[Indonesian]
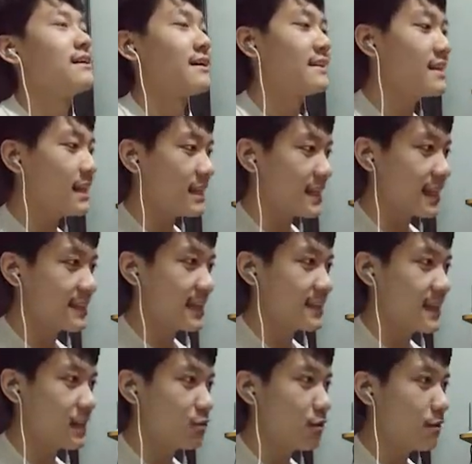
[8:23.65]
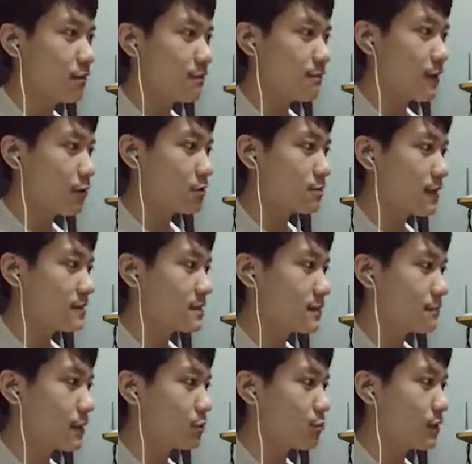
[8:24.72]
ini latihan jantung bagus banget sih
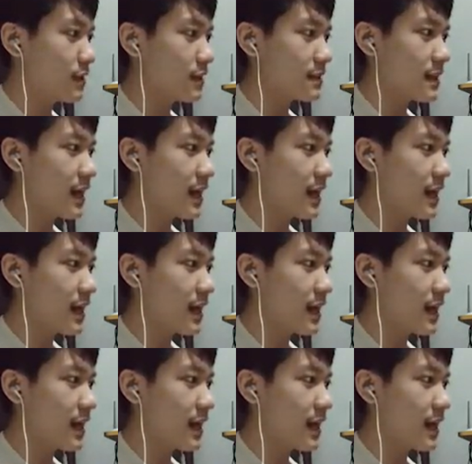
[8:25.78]
by the way